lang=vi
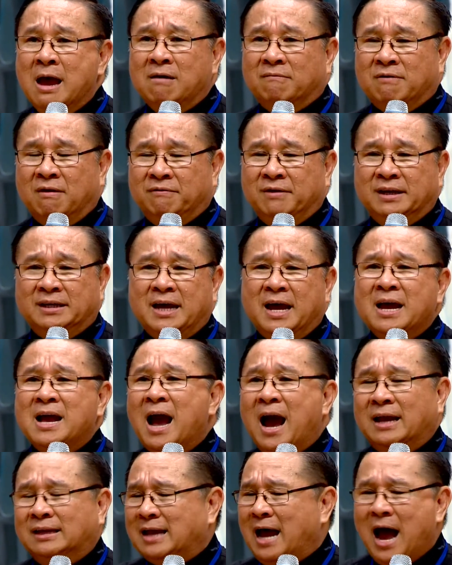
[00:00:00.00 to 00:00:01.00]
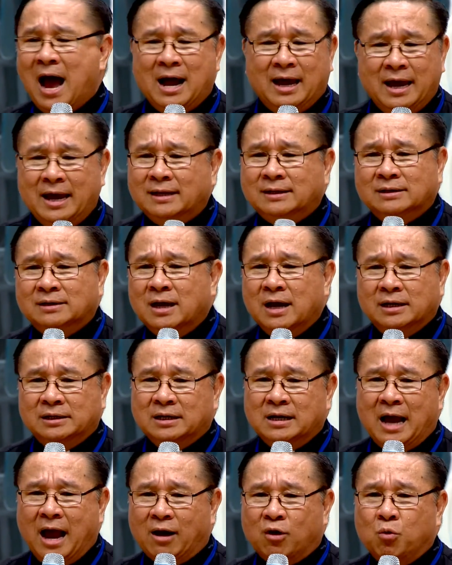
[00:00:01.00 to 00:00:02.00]
và vì thế Ngài tha hết
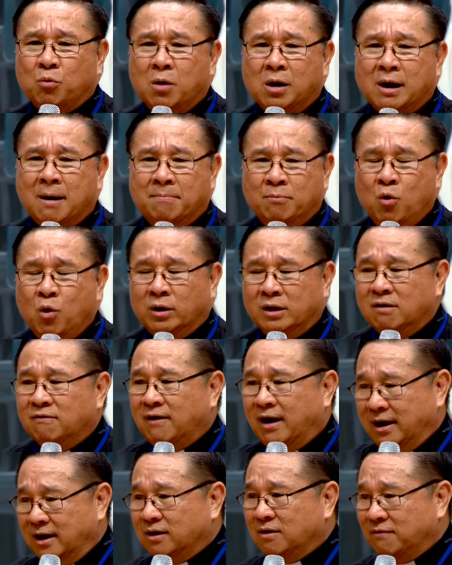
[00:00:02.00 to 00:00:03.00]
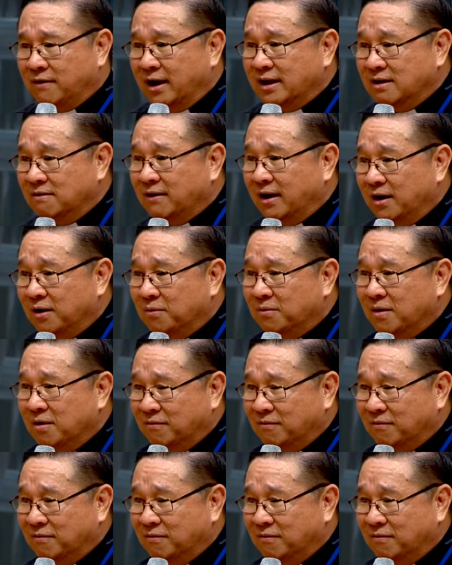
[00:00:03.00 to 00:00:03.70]
chứ Ngài không có cầm buộc như vậy, có phải như vậy không?